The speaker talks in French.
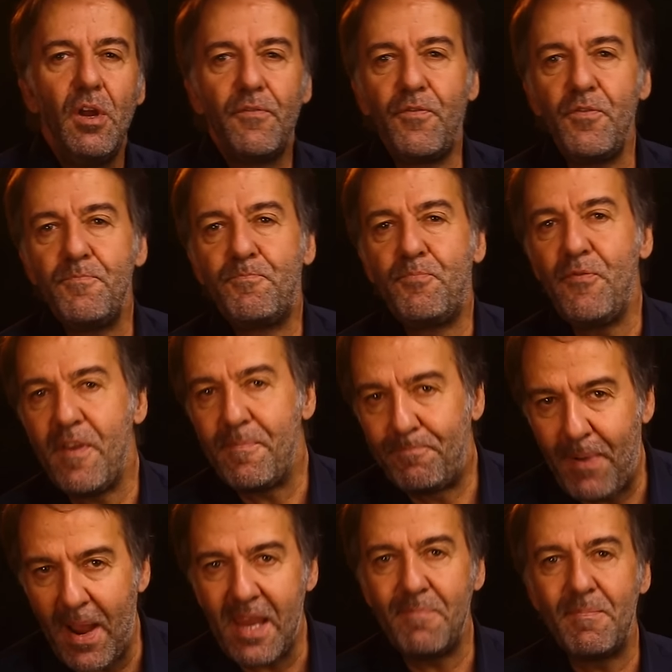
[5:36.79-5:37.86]
Vous ne pouvez
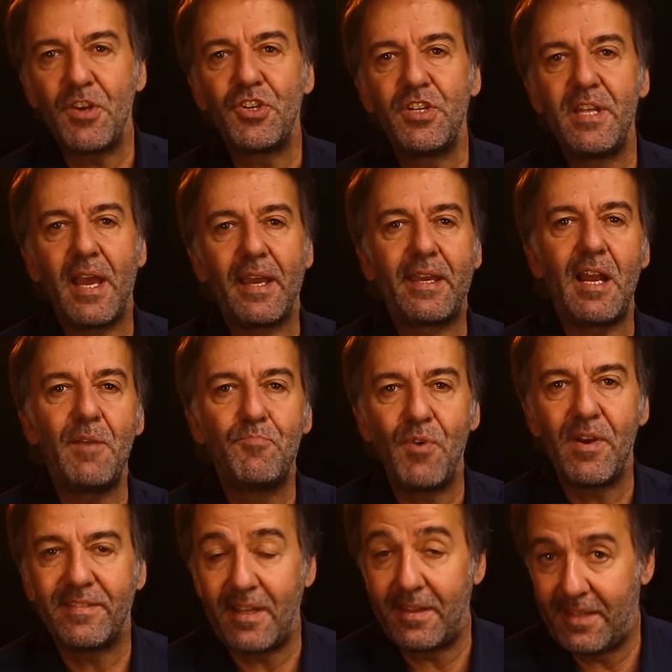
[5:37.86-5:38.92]
pas imaginer à quel
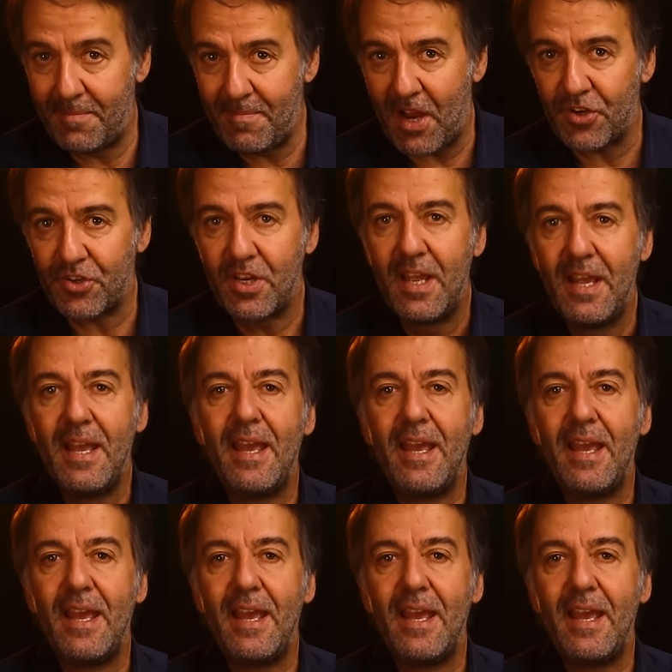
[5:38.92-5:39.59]
point cette démarche